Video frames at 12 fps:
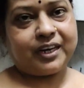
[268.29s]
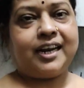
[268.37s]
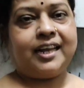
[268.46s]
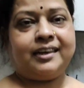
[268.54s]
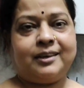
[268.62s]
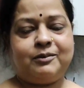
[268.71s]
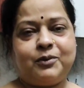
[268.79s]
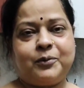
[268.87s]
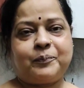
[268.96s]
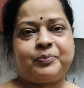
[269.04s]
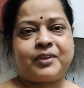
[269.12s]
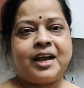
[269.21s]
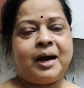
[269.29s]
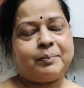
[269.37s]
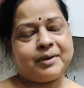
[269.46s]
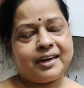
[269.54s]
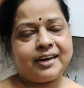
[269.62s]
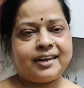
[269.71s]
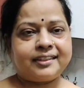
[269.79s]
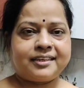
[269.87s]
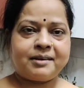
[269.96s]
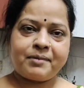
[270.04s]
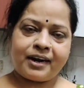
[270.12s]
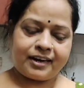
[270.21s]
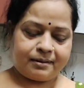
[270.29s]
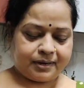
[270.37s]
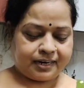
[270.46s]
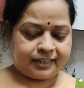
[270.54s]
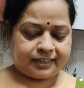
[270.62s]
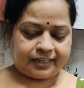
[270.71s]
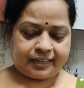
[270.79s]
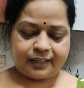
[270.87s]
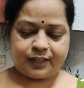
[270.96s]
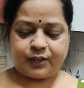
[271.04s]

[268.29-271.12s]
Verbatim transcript: लेंगी वो अपने लिए लेती हैं मेरे लिए भी लेती हैं